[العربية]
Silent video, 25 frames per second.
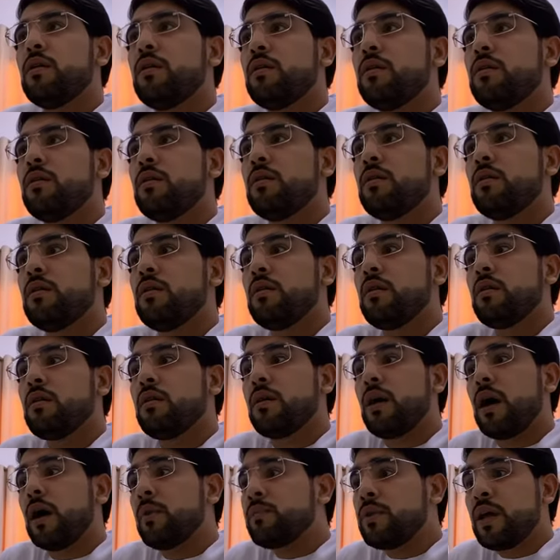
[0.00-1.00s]
أه
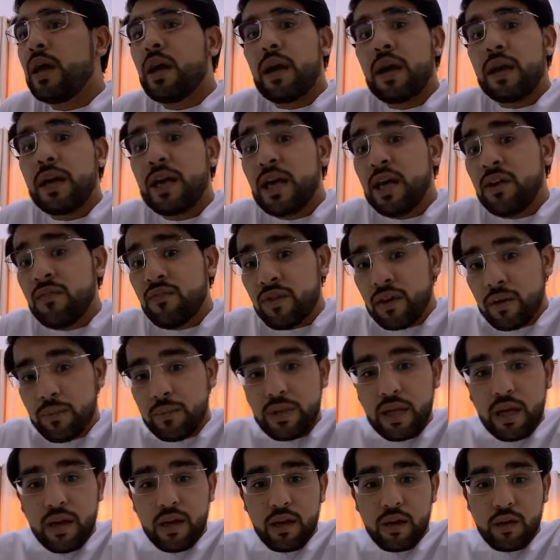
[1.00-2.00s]
عبد الله كيف
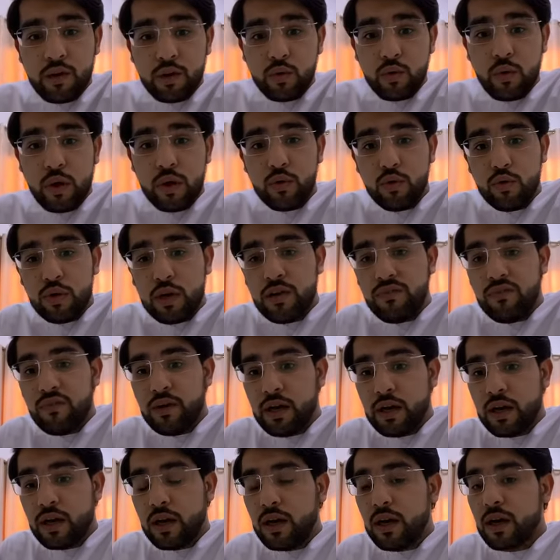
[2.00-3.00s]
نبدا الخطوه الاولى في
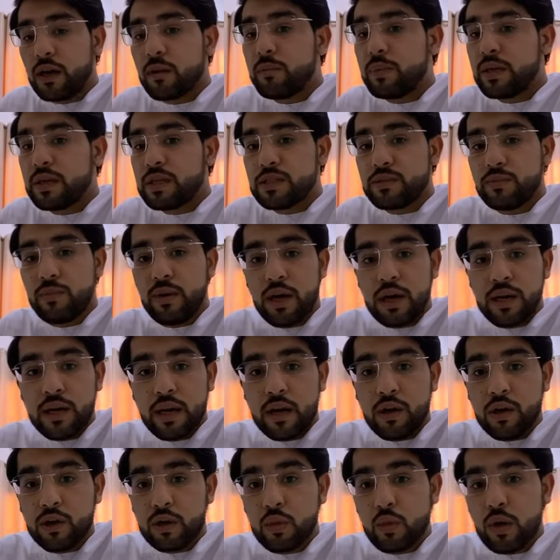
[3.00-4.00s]
العقار بالنسبه لنا
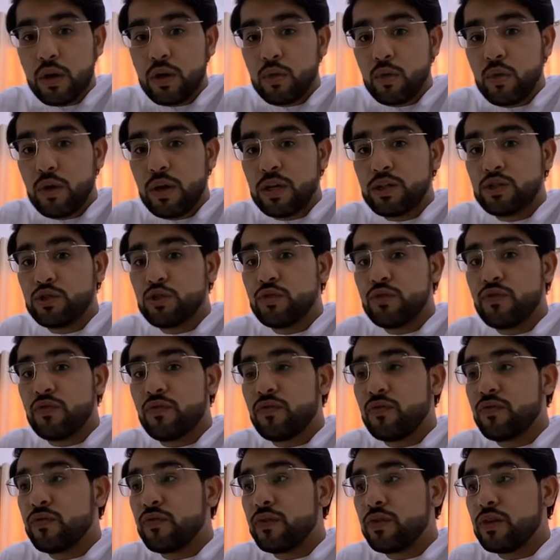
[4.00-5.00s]
الخطوه الاولى
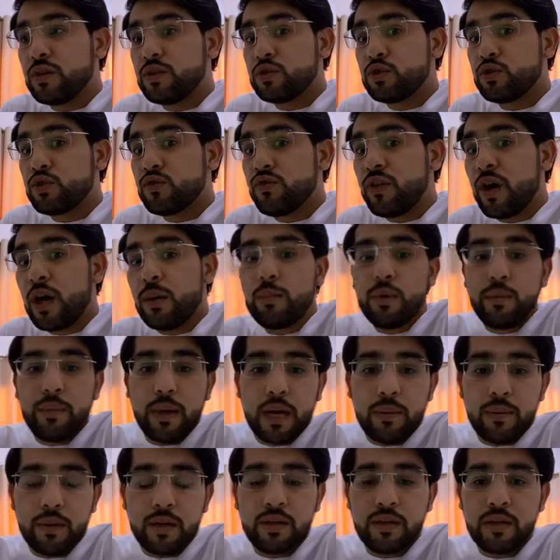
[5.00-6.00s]
نشوف نشوفها
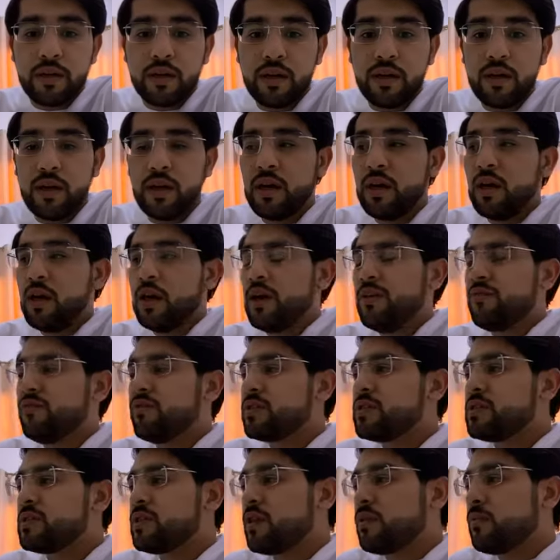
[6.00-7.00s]
مبهمه في
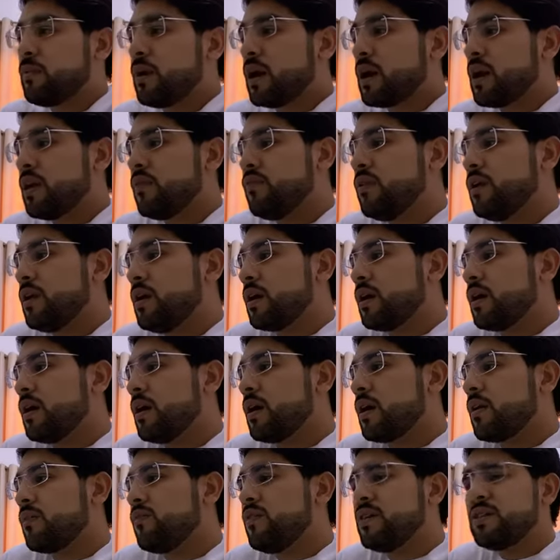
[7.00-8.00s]
استثمارنا في
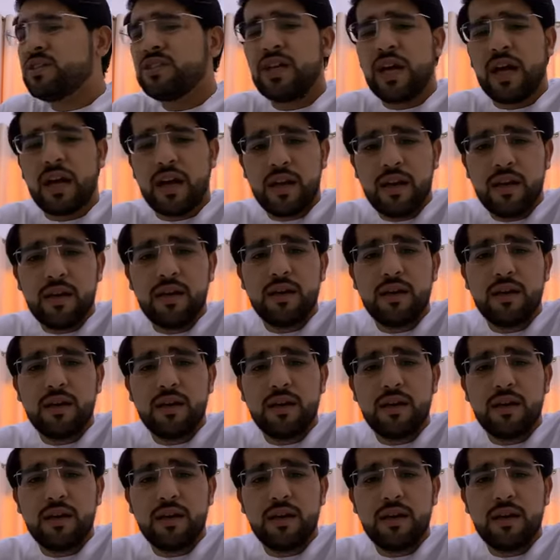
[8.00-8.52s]
العقار فان شاء الله